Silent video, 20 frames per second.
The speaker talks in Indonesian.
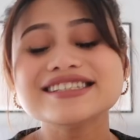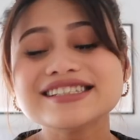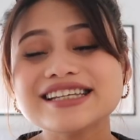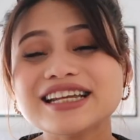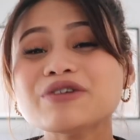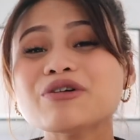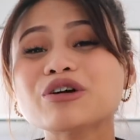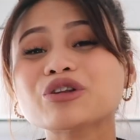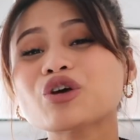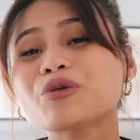
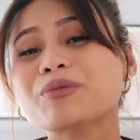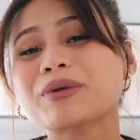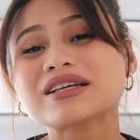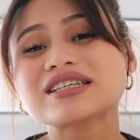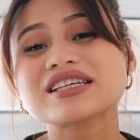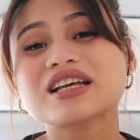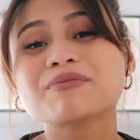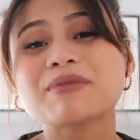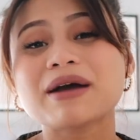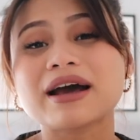jadi waktu
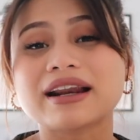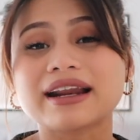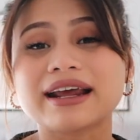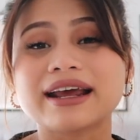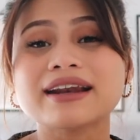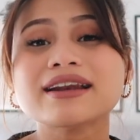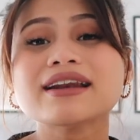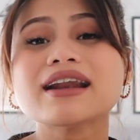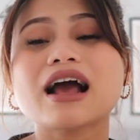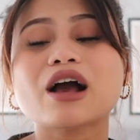operasi
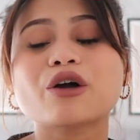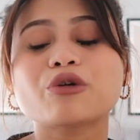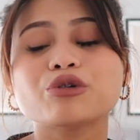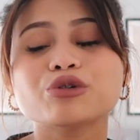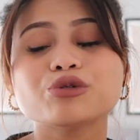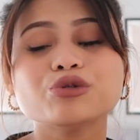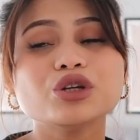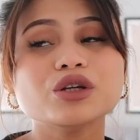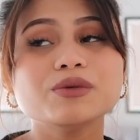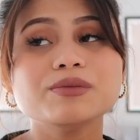kemarin aku
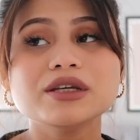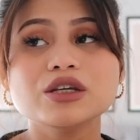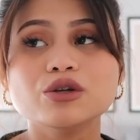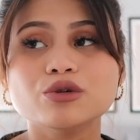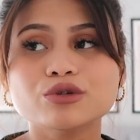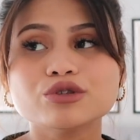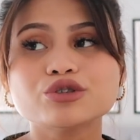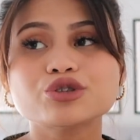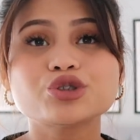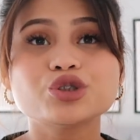itu
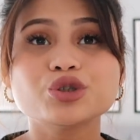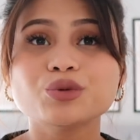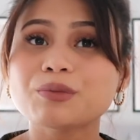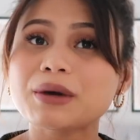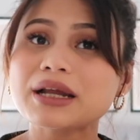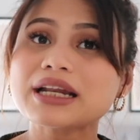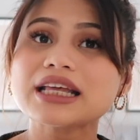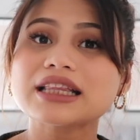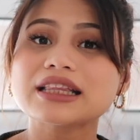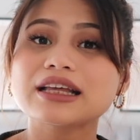dibius
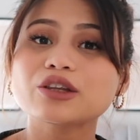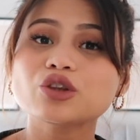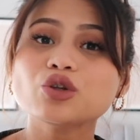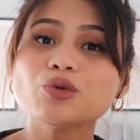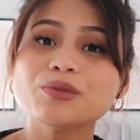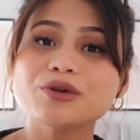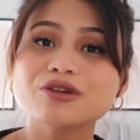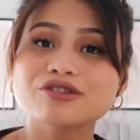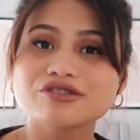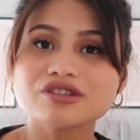cuman kita
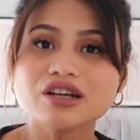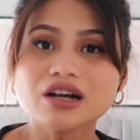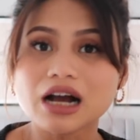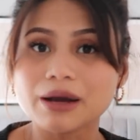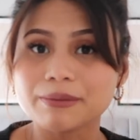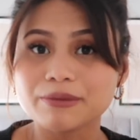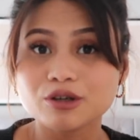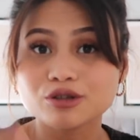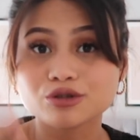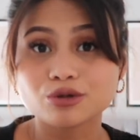itu biusnya
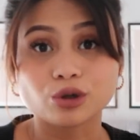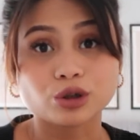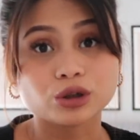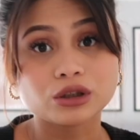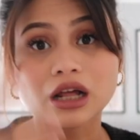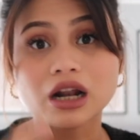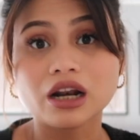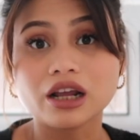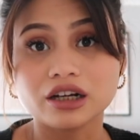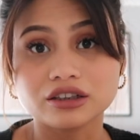nggak bius
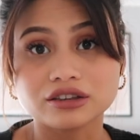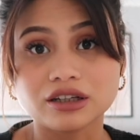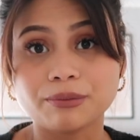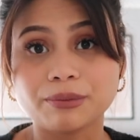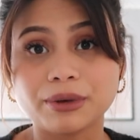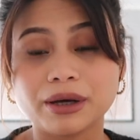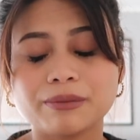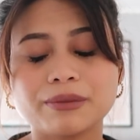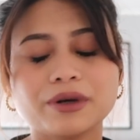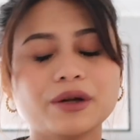total yang
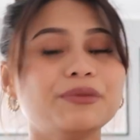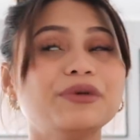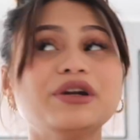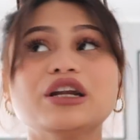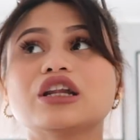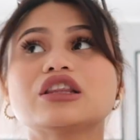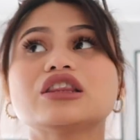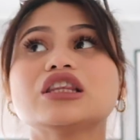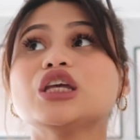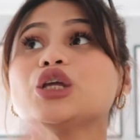sampai
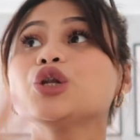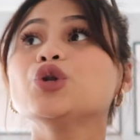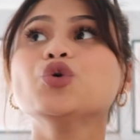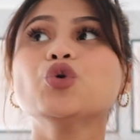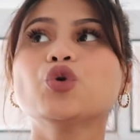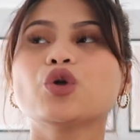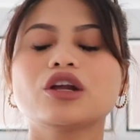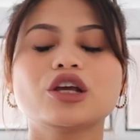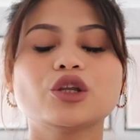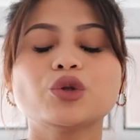bener-bener
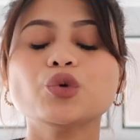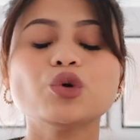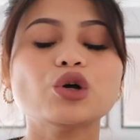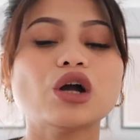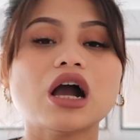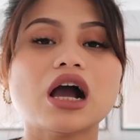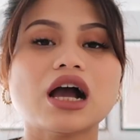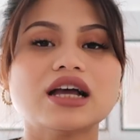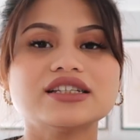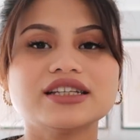tidur gitu
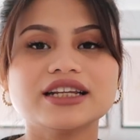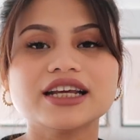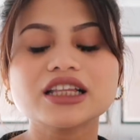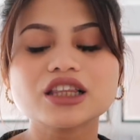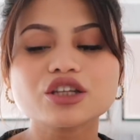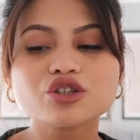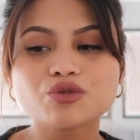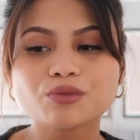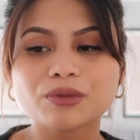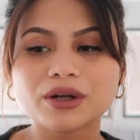nggak jadi
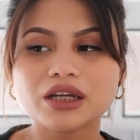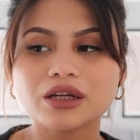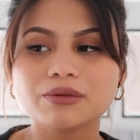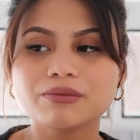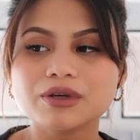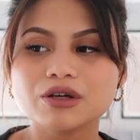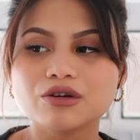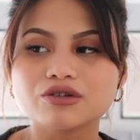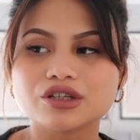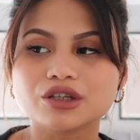kita cuman
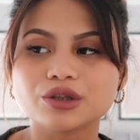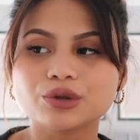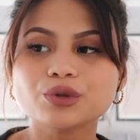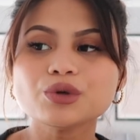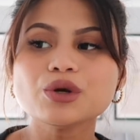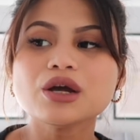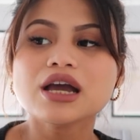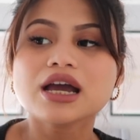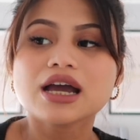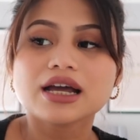dibius itu
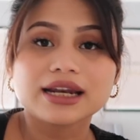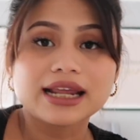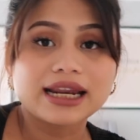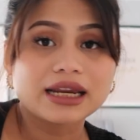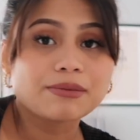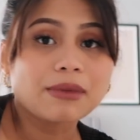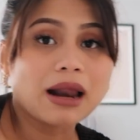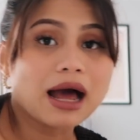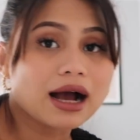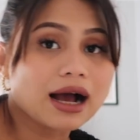
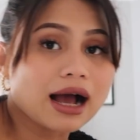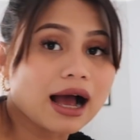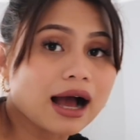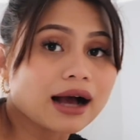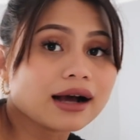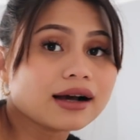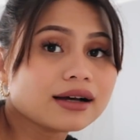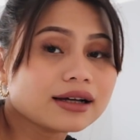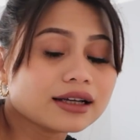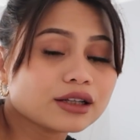dari
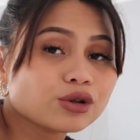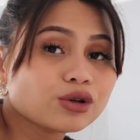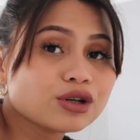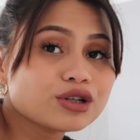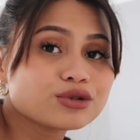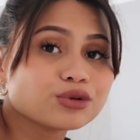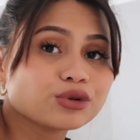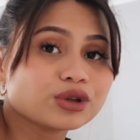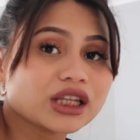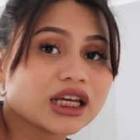belakang itu
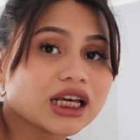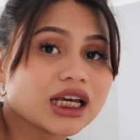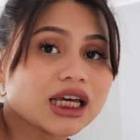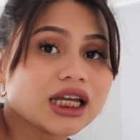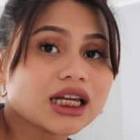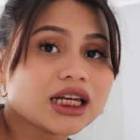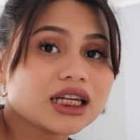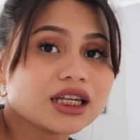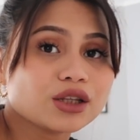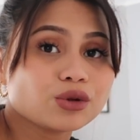
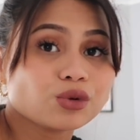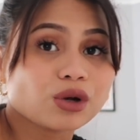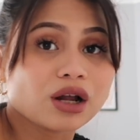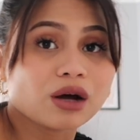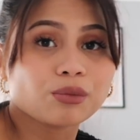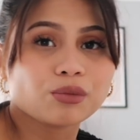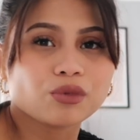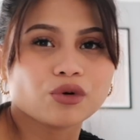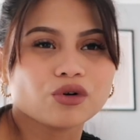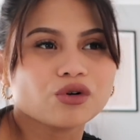disuntikin di
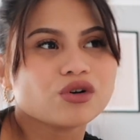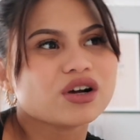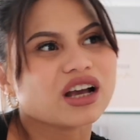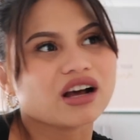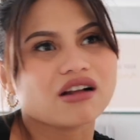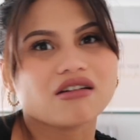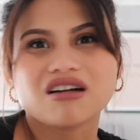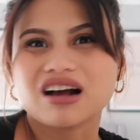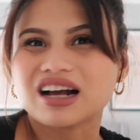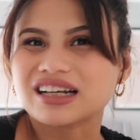tulang punggung
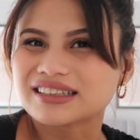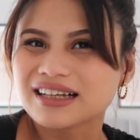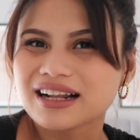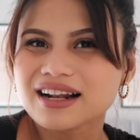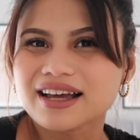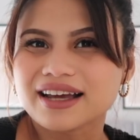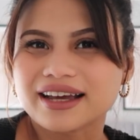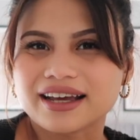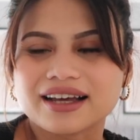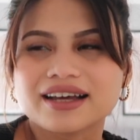ya kalau nggak
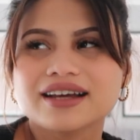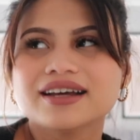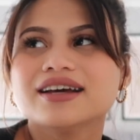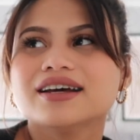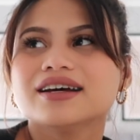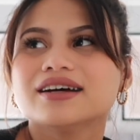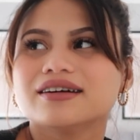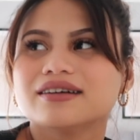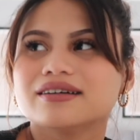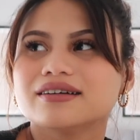salah ya
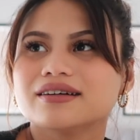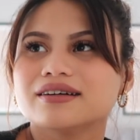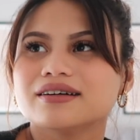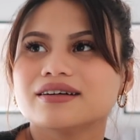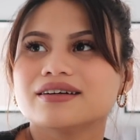e,